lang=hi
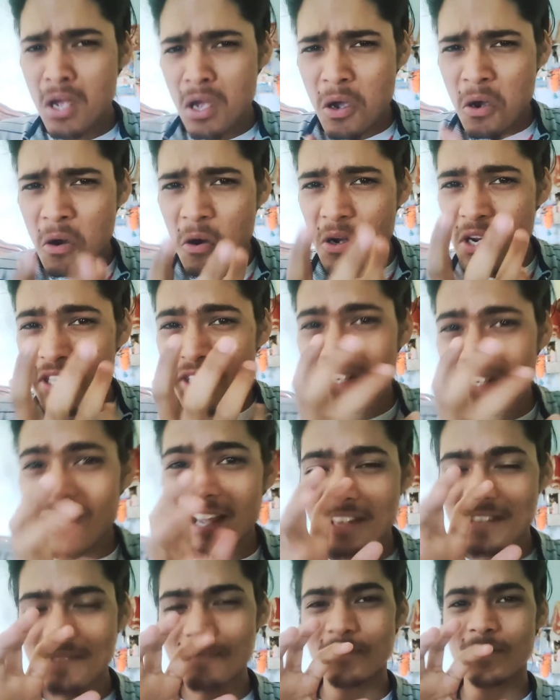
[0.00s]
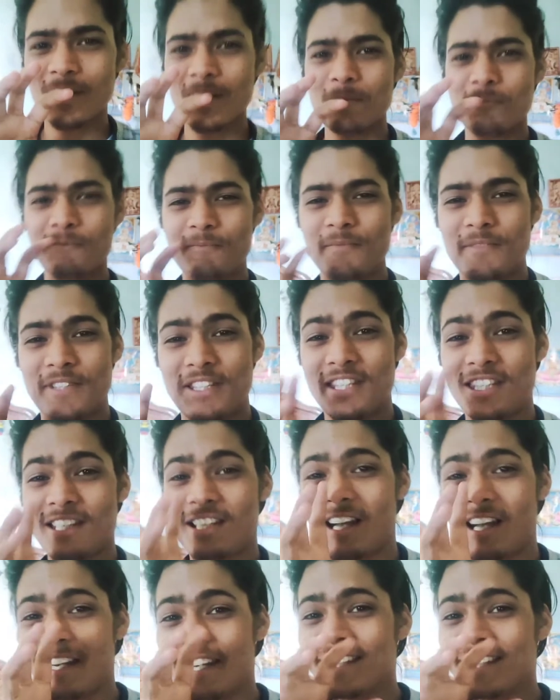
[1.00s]
और इतना ही मतलब
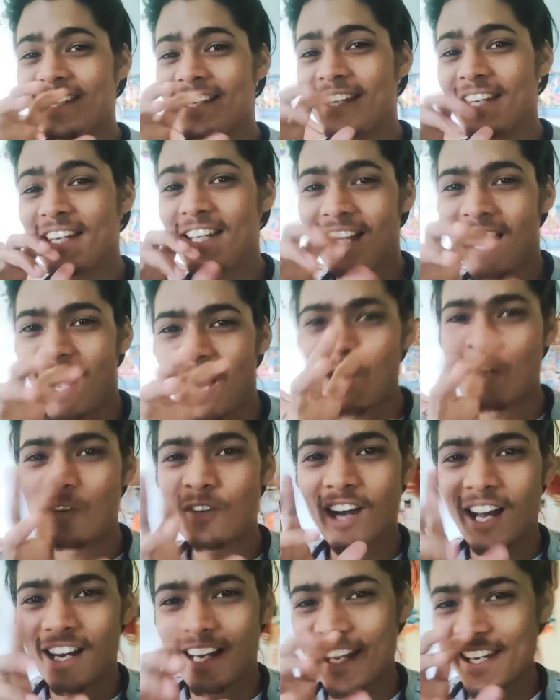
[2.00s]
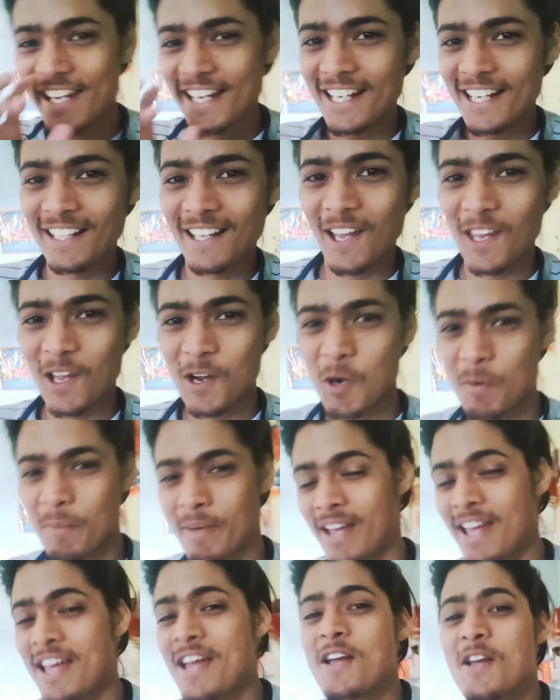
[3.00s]
दिखाने के लिए ही लाया हूँ खाने के लिए लाया हूँ मैं
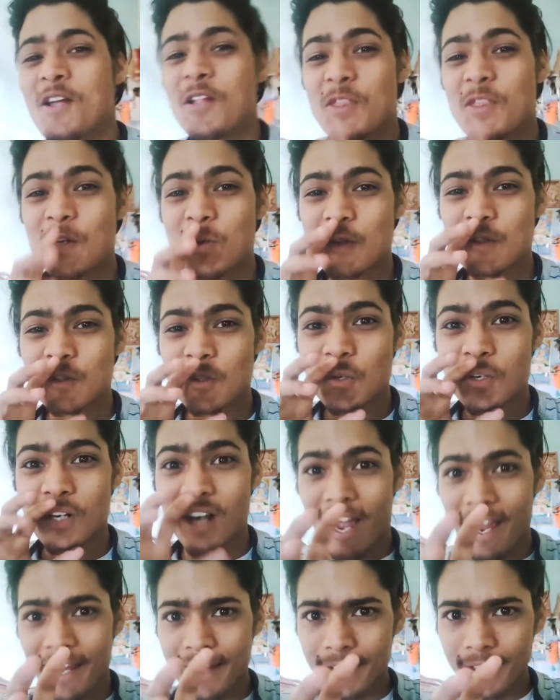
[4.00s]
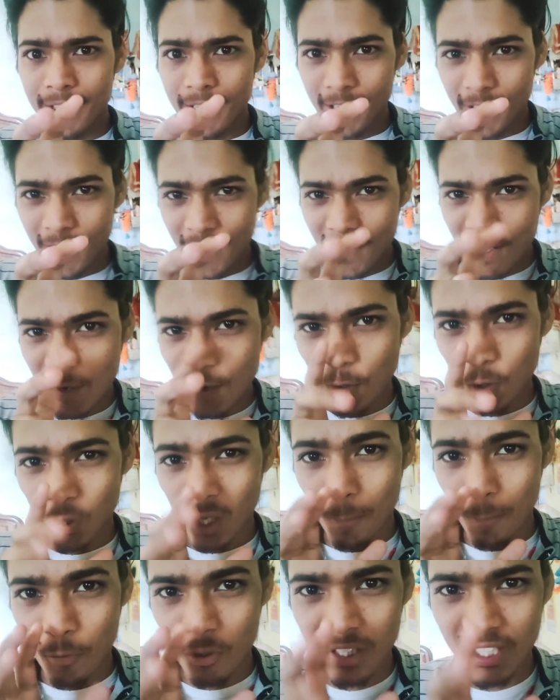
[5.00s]
तो उसको खाएंगे और
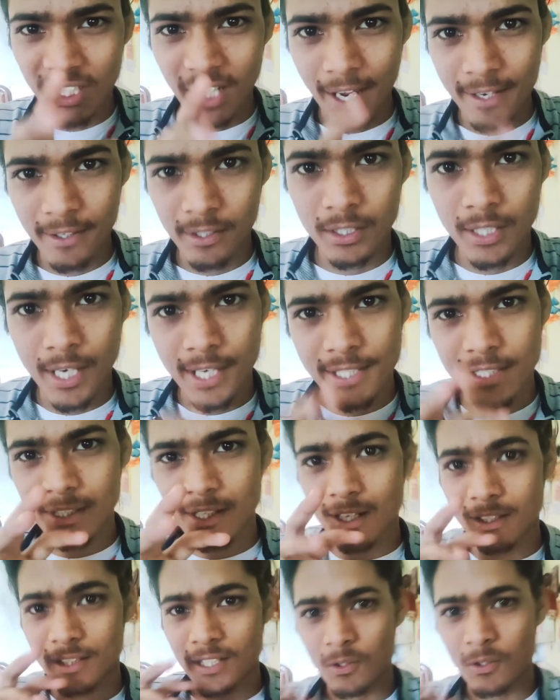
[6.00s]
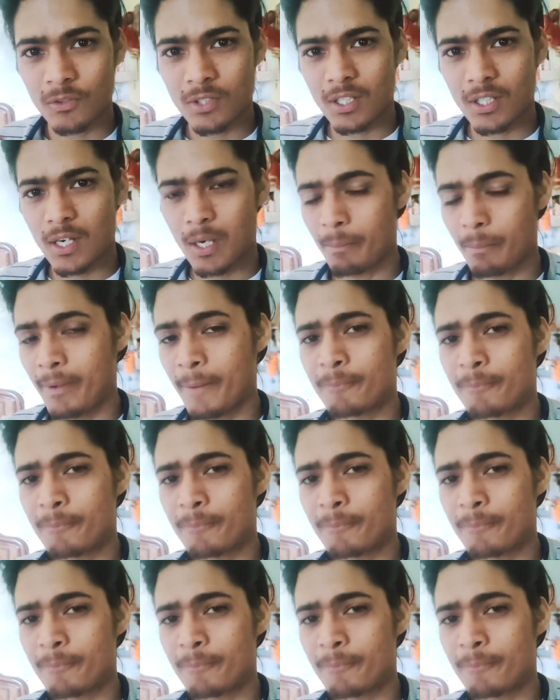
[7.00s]
आपको दिखाएँगे कैसे खाते हैं उत्तराखंड में